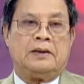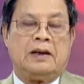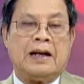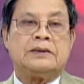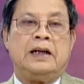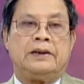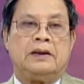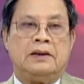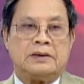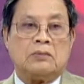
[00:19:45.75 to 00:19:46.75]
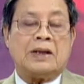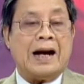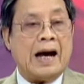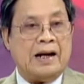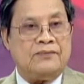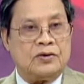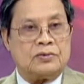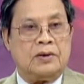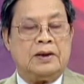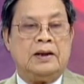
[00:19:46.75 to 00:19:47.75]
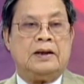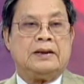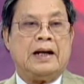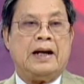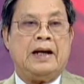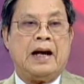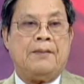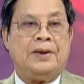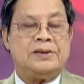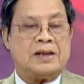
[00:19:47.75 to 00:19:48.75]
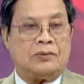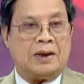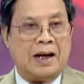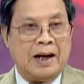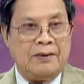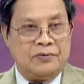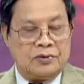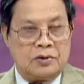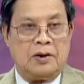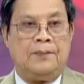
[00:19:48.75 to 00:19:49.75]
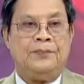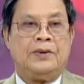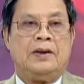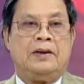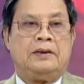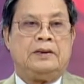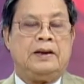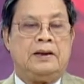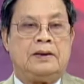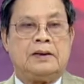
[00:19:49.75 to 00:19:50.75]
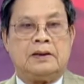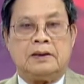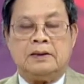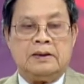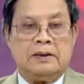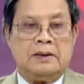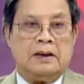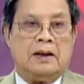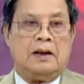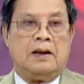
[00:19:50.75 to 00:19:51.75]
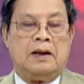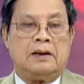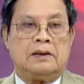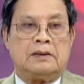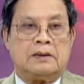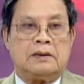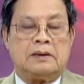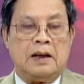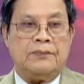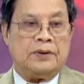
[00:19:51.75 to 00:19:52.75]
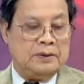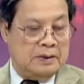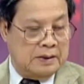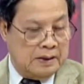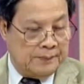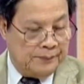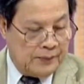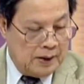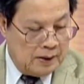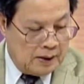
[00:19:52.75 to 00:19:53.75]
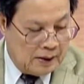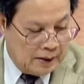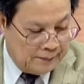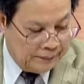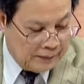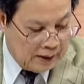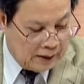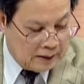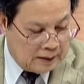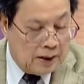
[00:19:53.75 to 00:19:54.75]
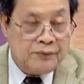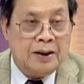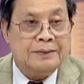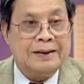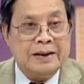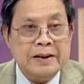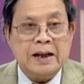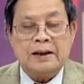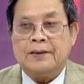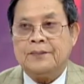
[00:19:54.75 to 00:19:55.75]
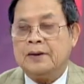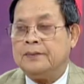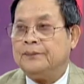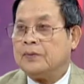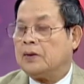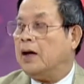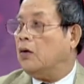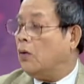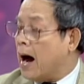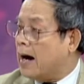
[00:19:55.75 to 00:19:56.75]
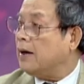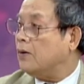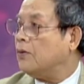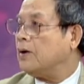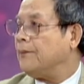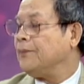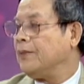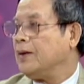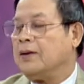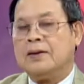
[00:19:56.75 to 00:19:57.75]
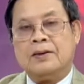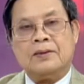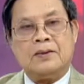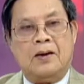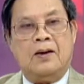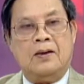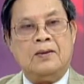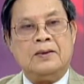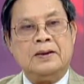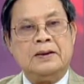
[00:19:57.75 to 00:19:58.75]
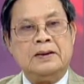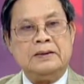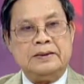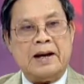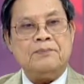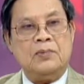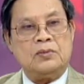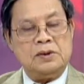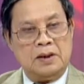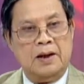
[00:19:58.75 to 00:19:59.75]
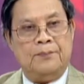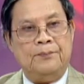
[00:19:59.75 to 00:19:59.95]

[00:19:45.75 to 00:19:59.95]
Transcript: actually trong tháng 2 vừa rồi ngày 26 tháng 2 vừa rồi thì uh, Cleveland um, Cleveland Clinic á, ở Ohio đó có ghép một trường hợp